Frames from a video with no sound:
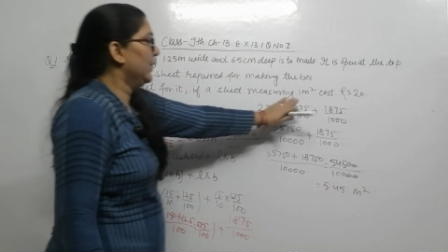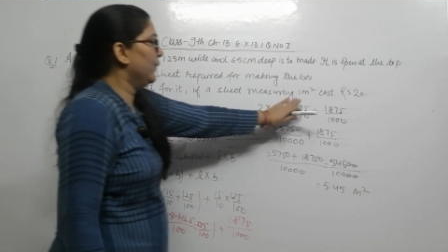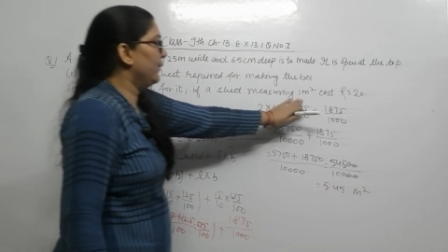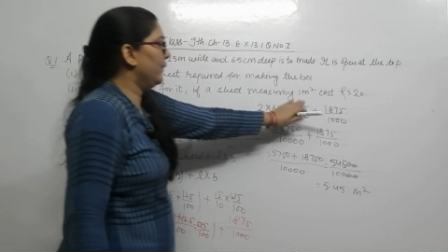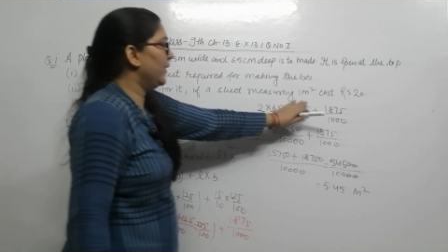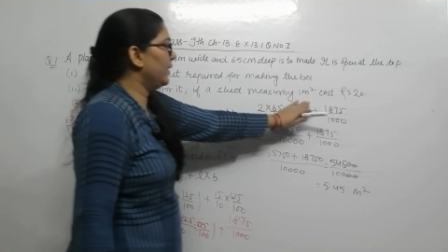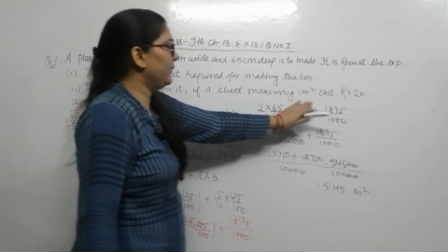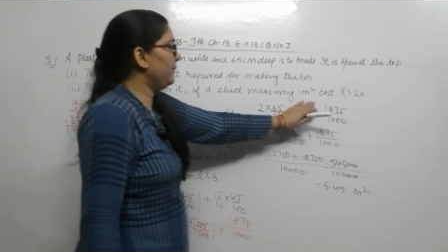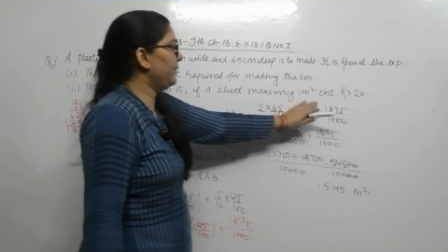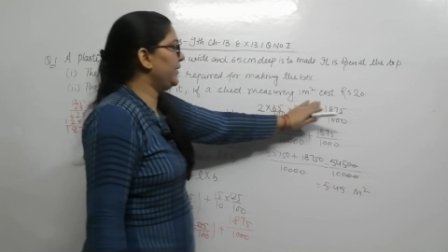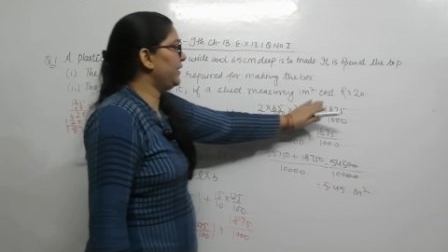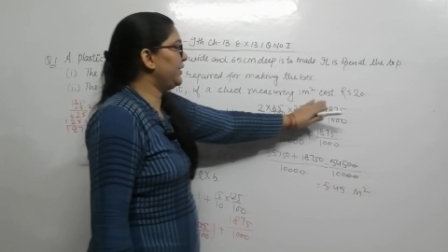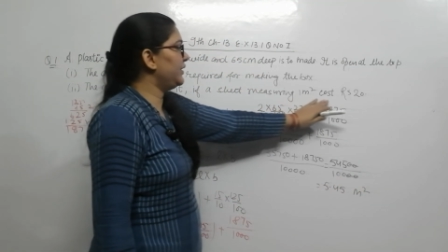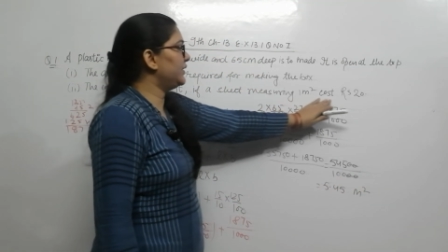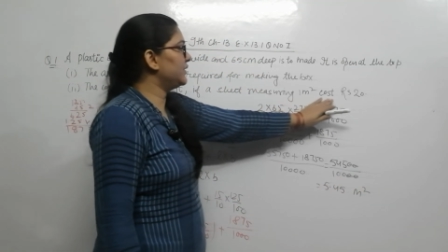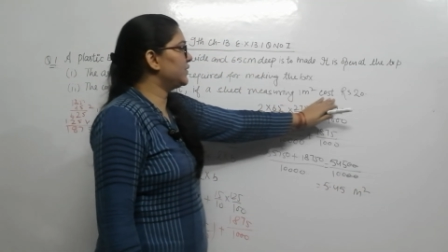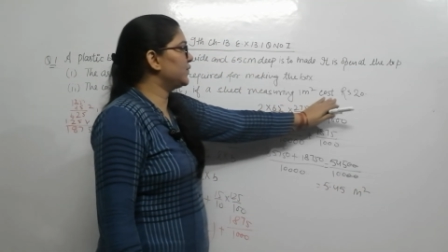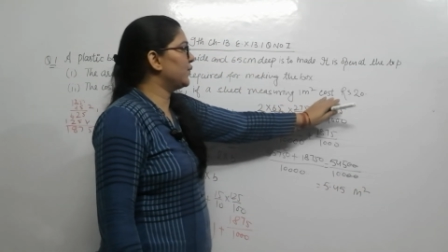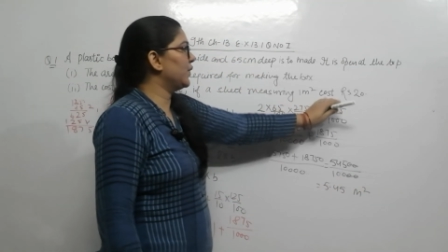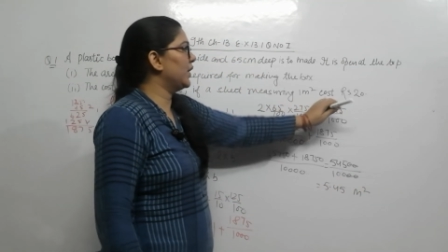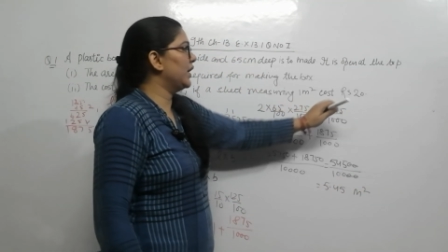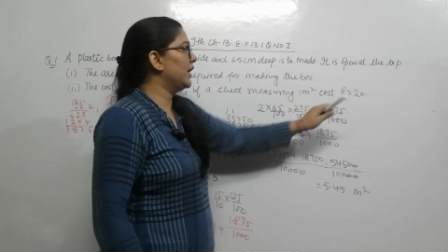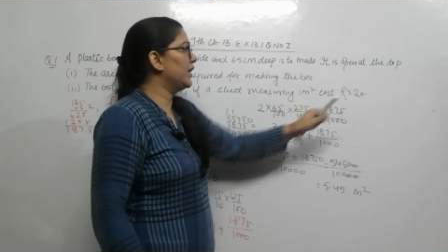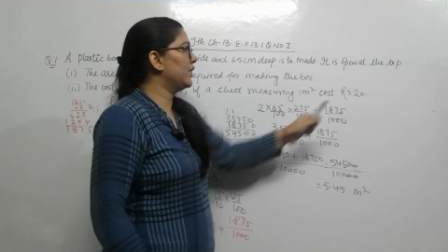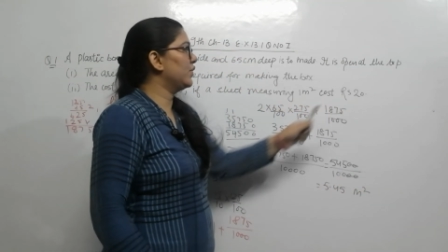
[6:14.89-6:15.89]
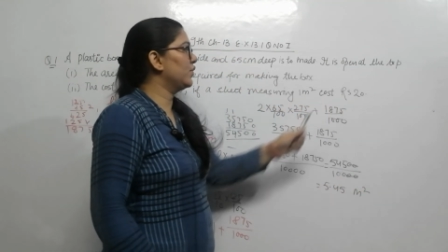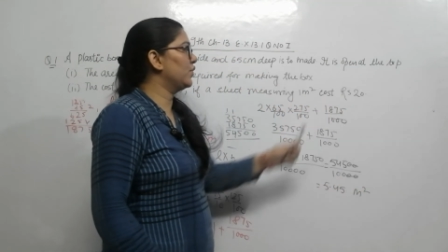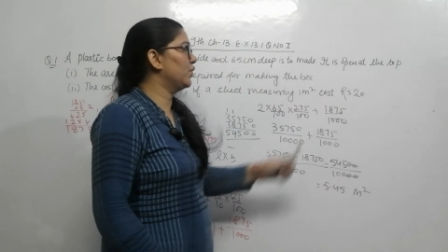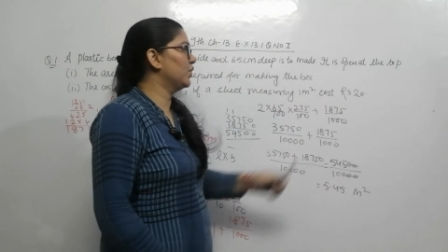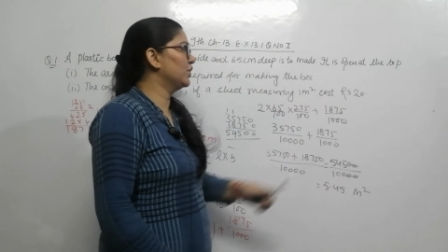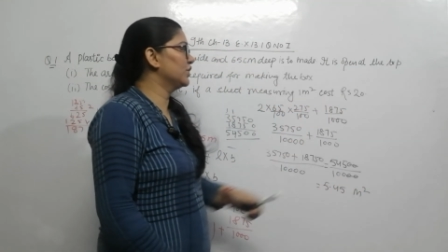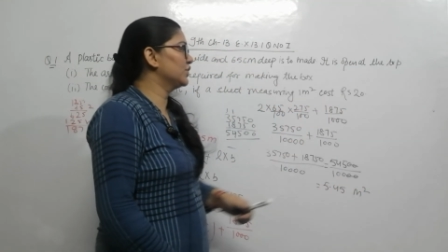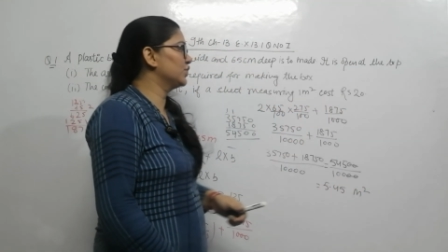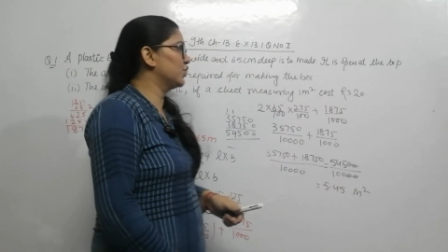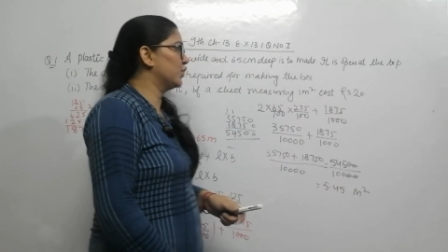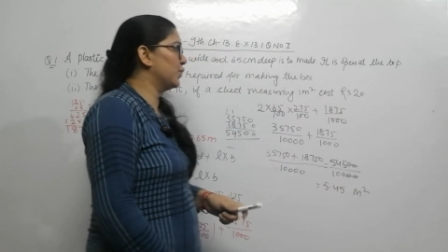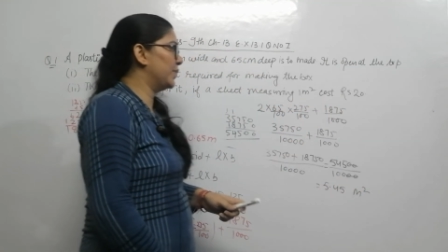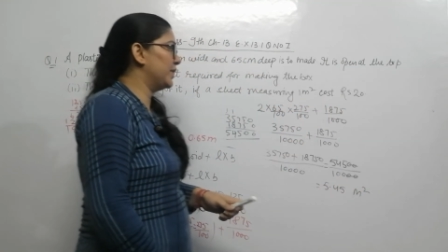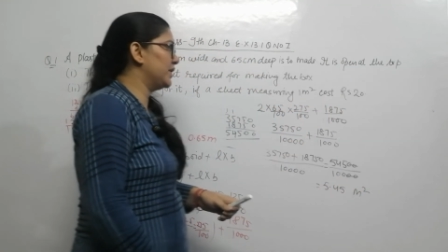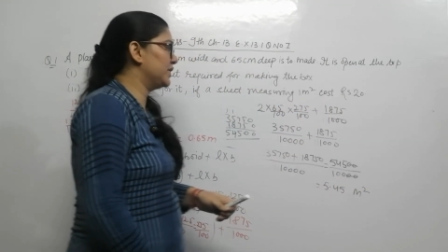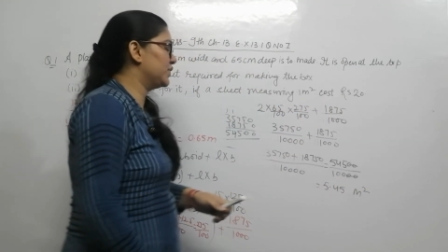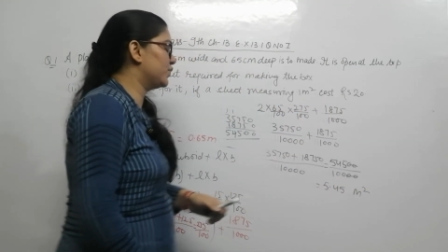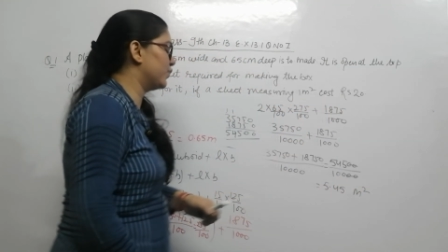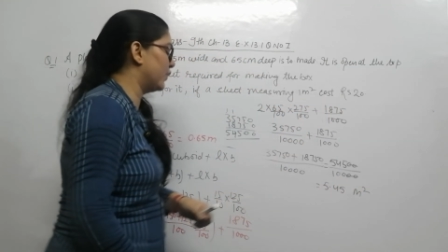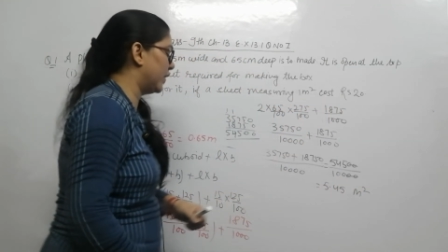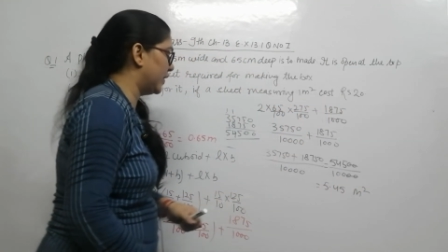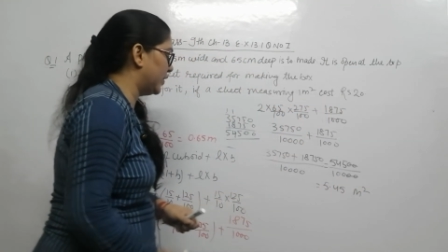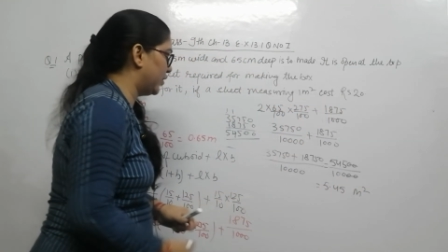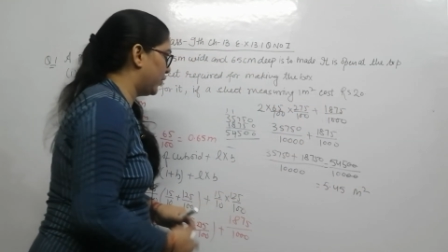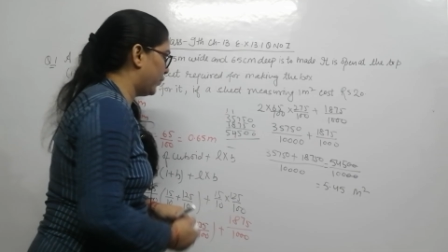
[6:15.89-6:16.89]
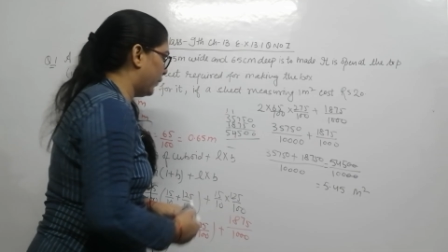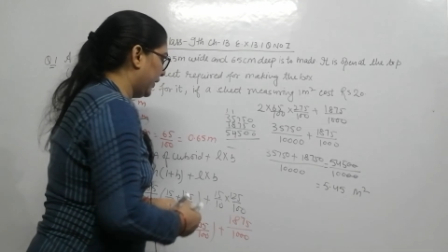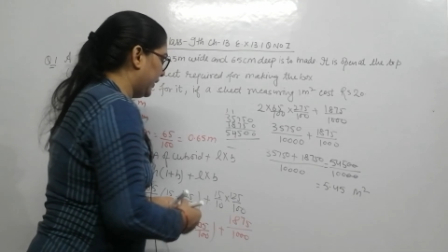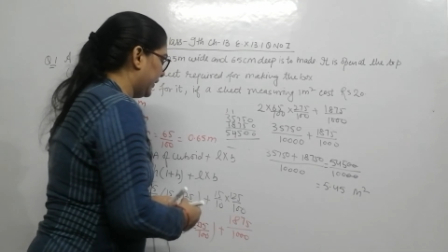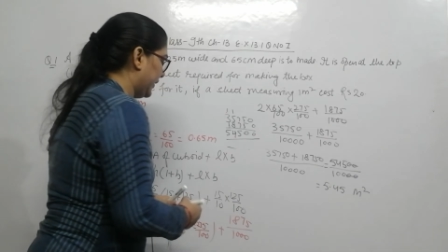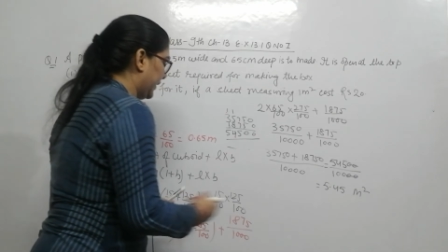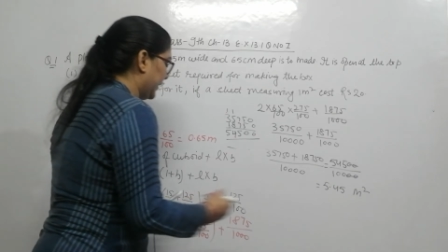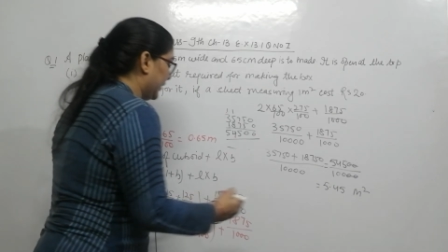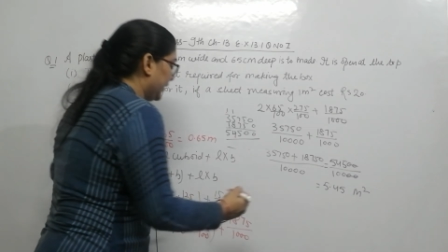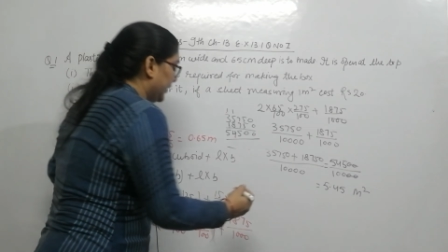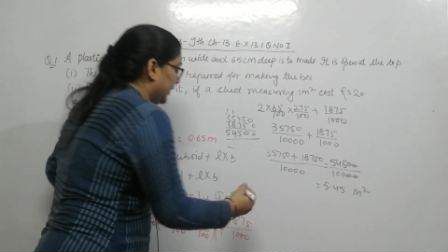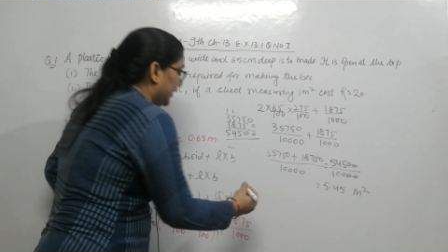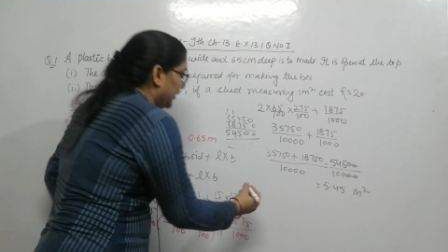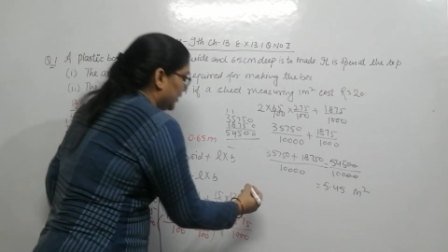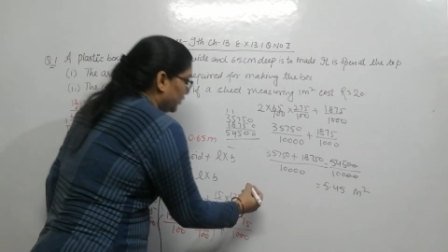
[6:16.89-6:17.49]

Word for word: वन मीटर स्क्वायर कोस्ट रुपीज वन ट्वेंटी